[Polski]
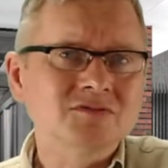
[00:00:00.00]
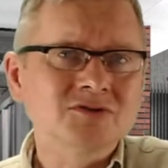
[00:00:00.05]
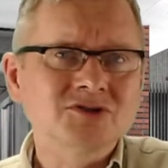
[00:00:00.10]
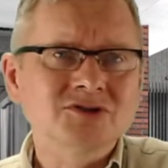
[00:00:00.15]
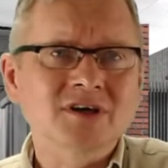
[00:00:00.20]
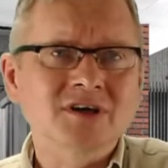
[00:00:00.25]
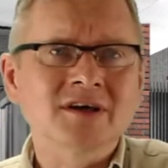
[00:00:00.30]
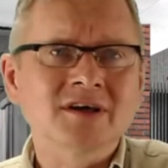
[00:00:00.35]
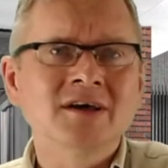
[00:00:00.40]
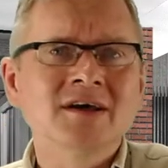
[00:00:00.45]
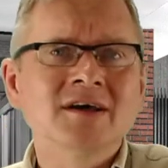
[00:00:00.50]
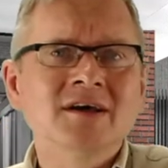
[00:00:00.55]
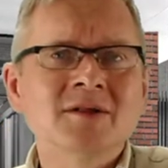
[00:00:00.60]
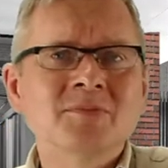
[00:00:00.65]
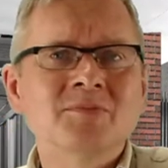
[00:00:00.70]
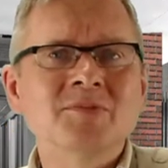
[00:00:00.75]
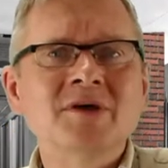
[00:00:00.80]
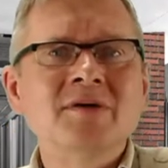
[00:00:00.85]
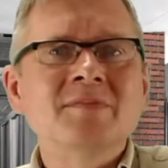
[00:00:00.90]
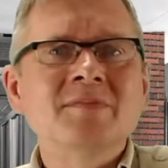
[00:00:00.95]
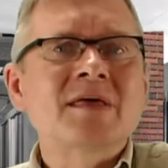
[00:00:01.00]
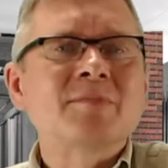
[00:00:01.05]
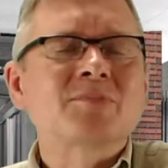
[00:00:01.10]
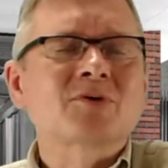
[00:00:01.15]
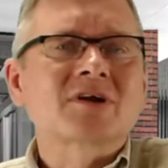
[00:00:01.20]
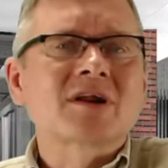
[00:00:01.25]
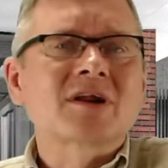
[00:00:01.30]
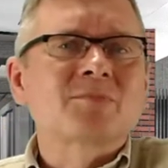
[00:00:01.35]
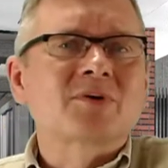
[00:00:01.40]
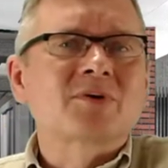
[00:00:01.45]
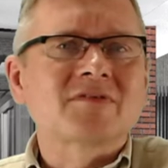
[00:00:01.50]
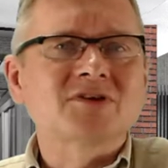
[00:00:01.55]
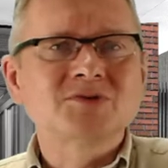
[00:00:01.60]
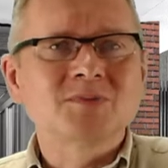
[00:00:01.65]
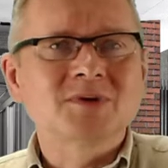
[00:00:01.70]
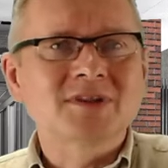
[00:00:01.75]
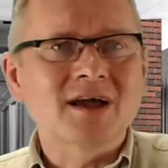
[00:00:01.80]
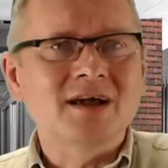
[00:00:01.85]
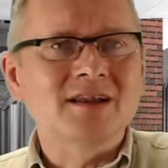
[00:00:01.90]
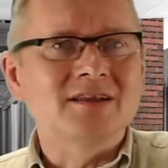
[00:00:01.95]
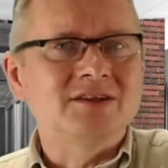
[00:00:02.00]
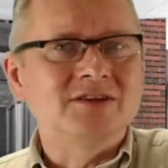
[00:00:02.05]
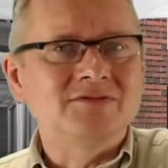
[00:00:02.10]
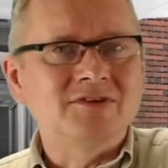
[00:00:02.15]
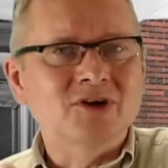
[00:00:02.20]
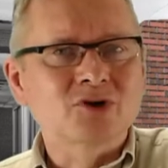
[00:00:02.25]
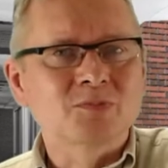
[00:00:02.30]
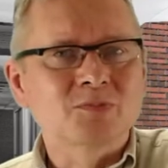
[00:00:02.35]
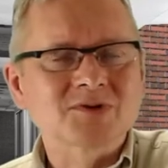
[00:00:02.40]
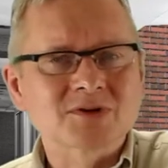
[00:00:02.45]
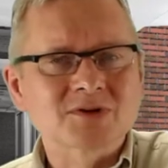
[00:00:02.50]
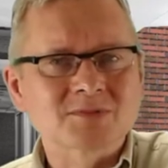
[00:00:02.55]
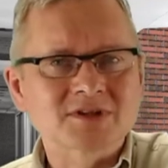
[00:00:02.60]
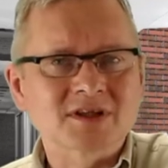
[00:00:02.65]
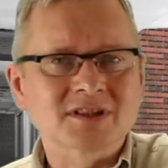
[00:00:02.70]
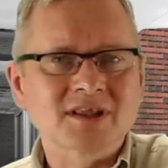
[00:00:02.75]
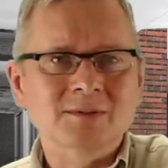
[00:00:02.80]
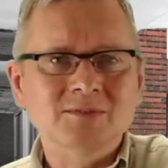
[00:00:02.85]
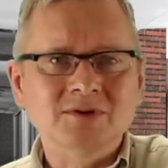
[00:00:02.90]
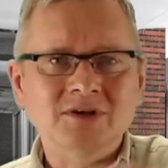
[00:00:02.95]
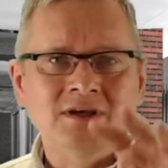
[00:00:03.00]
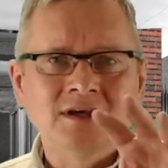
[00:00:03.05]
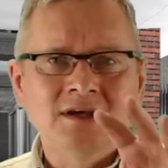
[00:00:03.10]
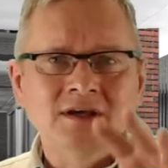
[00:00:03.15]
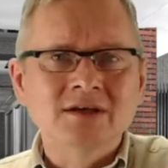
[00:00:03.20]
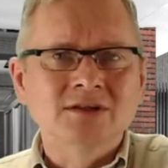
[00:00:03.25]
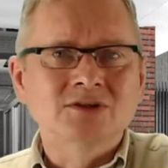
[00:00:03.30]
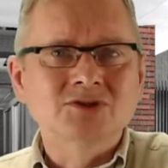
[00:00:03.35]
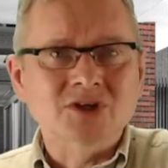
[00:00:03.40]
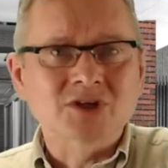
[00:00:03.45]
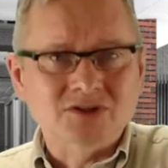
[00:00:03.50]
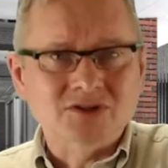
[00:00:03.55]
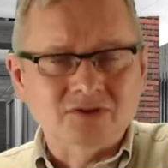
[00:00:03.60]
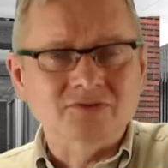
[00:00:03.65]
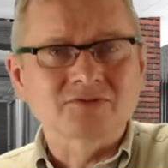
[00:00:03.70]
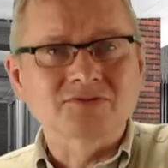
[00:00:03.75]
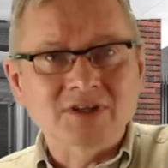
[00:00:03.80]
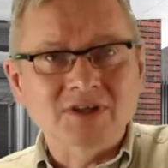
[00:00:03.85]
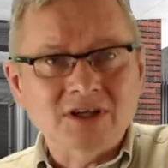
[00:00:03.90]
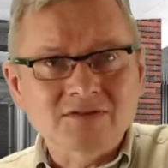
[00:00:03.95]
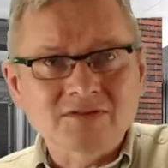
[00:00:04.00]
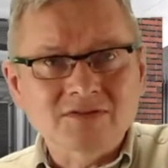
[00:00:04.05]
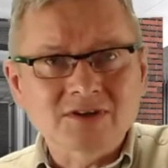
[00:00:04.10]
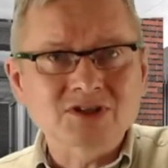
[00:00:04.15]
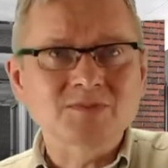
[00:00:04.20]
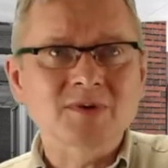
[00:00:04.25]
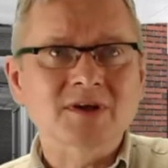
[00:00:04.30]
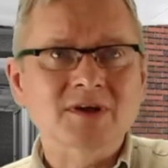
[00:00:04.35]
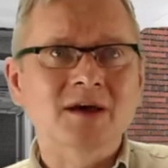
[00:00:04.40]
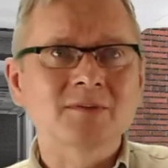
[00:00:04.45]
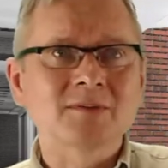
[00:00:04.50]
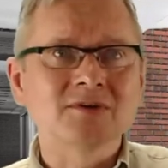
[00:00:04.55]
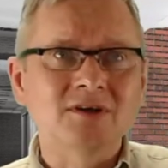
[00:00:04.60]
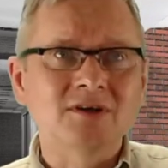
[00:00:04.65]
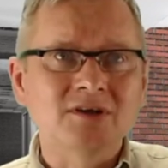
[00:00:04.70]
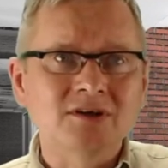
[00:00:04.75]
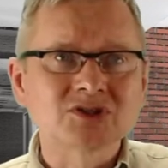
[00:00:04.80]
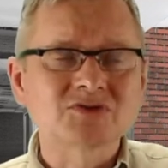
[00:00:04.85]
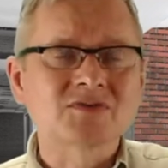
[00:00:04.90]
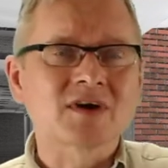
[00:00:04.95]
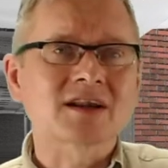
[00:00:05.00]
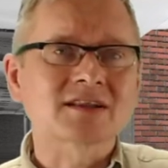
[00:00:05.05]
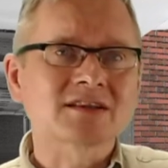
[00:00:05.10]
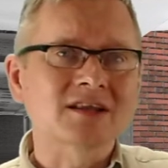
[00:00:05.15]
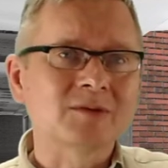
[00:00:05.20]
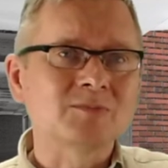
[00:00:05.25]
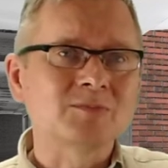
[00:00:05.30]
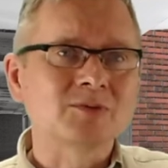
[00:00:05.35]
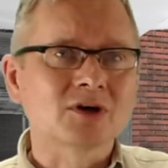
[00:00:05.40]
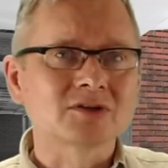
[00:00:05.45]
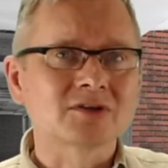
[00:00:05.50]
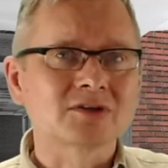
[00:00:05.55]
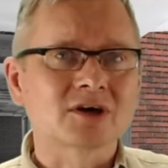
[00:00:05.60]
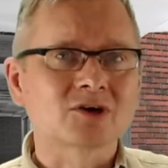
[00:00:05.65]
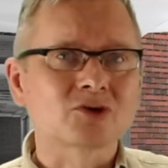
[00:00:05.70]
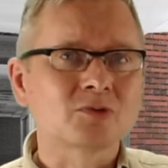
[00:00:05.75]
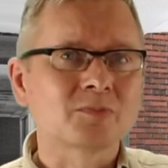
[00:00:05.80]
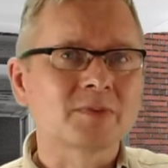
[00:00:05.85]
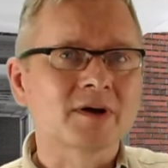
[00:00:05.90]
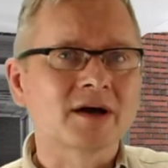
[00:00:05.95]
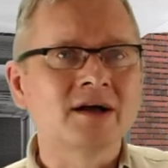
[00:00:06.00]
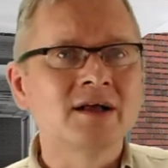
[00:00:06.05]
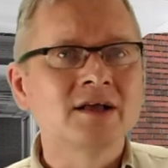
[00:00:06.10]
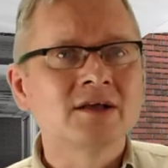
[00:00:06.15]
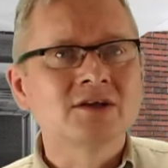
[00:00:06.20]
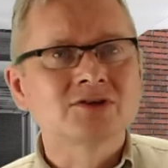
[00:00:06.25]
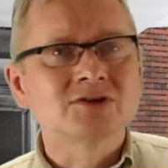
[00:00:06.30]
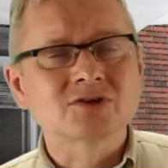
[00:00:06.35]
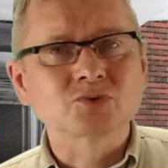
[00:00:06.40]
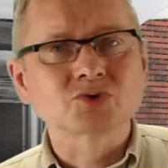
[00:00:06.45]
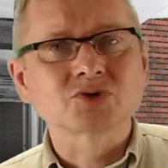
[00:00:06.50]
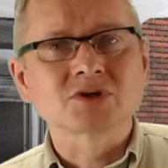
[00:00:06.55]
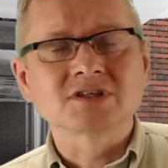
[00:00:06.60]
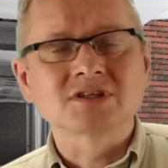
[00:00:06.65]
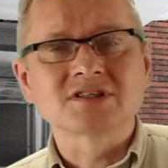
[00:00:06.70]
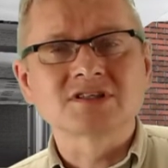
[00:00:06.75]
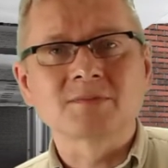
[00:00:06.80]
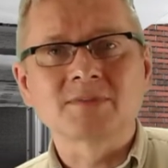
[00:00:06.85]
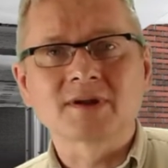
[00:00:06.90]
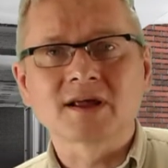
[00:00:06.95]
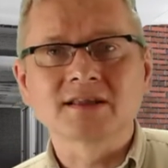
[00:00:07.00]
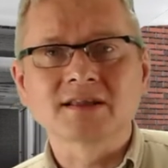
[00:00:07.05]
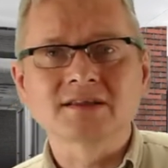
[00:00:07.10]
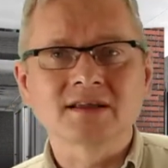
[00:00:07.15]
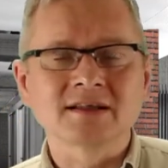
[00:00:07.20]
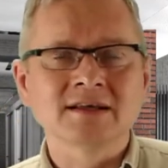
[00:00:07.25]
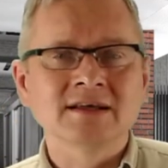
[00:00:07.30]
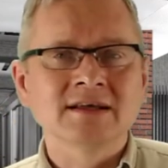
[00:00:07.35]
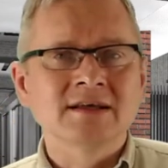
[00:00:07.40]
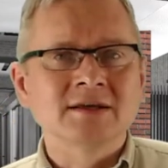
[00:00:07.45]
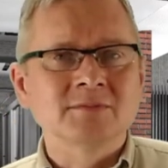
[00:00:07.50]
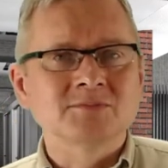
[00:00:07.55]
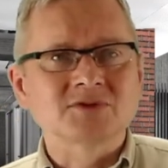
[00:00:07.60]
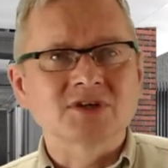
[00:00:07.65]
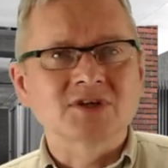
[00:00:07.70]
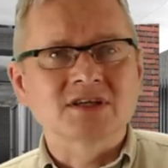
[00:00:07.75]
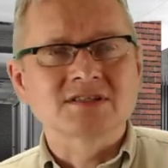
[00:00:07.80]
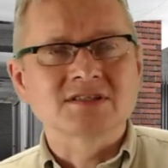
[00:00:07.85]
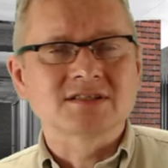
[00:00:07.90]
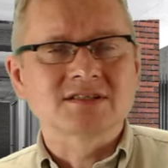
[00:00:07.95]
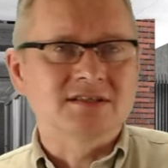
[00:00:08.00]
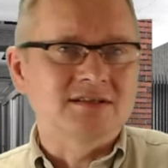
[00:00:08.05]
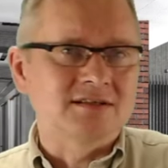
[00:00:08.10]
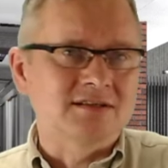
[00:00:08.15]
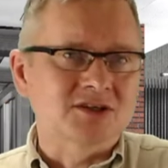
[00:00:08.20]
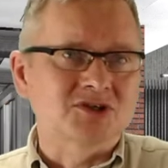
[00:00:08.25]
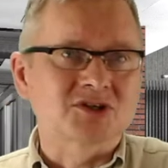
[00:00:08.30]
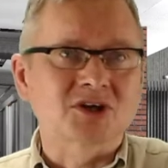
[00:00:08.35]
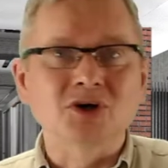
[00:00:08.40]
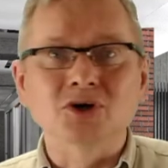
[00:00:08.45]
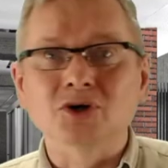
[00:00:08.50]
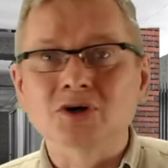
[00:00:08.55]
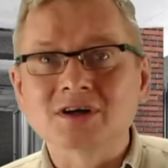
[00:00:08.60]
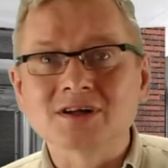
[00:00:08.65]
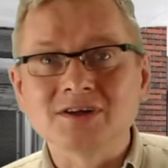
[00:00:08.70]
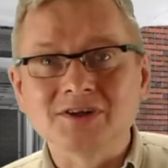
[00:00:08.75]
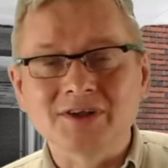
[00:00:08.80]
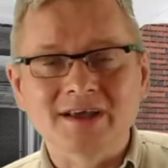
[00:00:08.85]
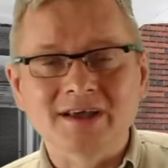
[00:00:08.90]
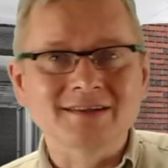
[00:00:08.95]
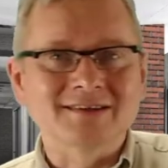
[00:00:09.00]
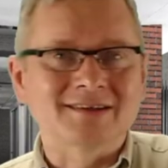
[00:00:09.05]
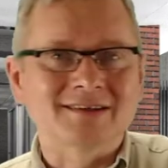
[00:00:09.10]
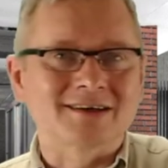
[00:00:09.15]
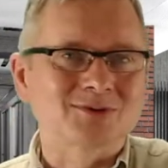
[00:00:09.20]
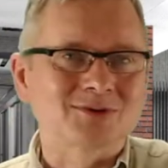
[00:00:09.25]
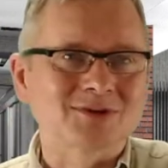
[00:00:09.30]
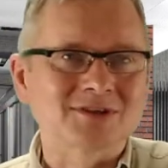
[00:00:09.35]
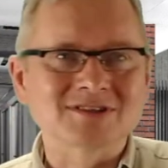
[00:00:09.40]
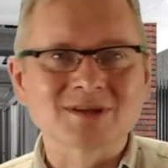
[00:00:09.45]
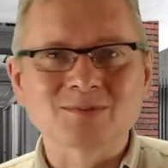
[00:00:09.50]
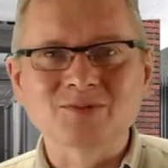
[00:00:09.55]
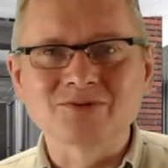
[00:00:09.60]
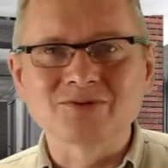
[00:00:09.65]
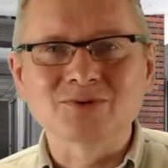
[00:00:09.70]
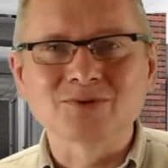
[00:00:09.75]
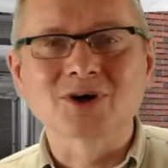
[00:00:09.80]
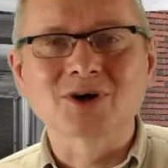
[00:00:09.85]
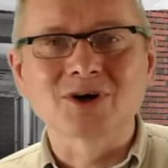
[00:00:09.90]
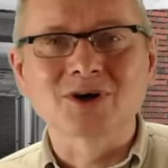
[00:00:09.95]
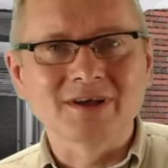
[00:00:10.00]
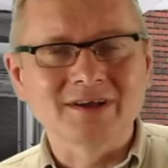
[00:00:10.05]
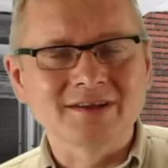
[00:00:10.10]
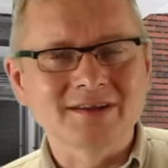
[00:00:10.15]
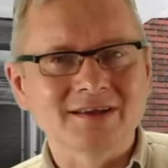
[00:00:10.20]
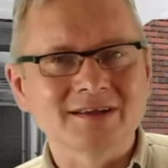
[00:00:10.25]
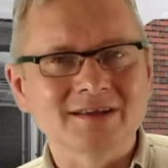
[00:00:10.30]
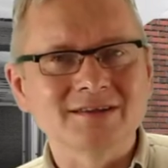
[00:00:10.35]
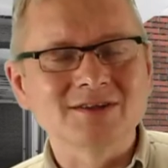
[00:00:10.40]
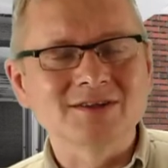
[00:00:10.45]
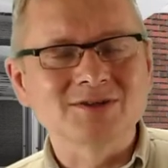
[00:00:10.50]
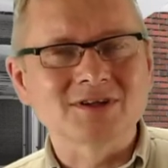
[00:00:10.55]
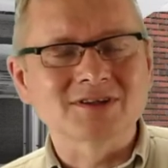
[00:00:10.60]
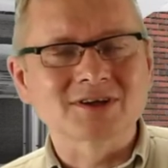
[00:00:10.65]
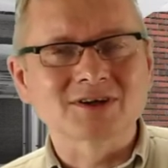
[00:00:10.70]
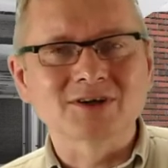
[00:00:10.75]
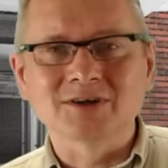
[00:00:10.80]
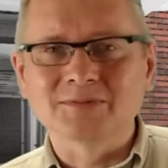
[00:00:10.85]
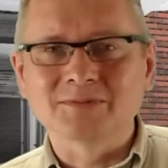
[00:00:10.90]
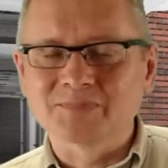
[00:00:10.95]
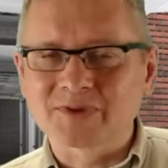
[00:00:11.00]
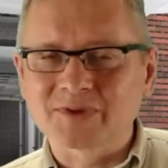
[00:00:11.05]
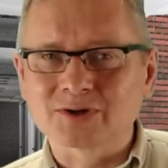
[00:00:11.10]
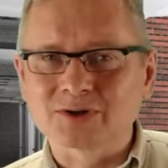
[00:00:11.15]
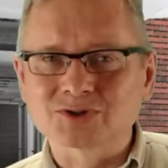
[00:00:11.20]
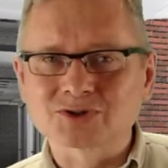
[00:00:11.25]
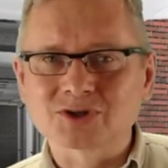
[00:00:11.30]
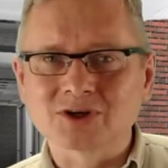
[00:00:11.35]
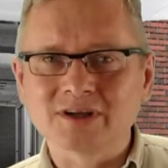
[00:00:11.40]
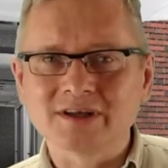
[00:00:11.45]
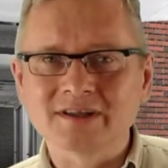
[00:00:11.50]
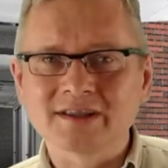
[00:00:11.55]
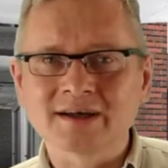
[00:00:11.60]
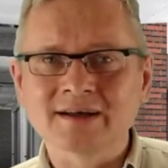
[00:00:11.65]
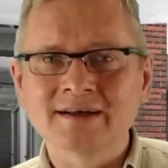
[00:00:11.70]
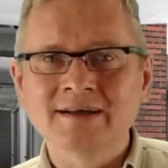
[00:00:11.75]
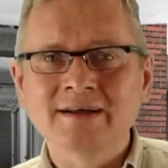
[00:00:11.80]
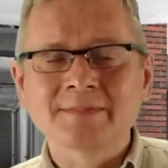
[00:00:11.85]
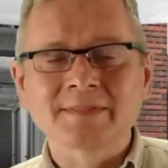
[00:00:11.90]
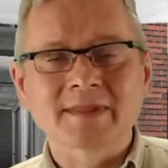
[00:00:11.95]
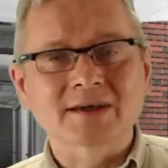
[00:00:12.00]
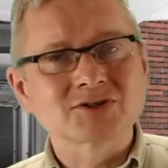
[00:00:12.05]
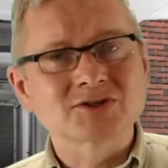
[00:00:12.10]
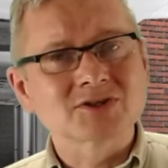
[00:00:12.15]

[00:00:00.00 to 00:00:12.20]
Oczywiście my ten program prowadzimy dalej. Dwie grupy są za nami, trzecią w tej chwili zbieramy, czwarta i piąta grupa są już zebrane przez naszego klienta, który zamówił kolejne edycje tego, tego szkolenia.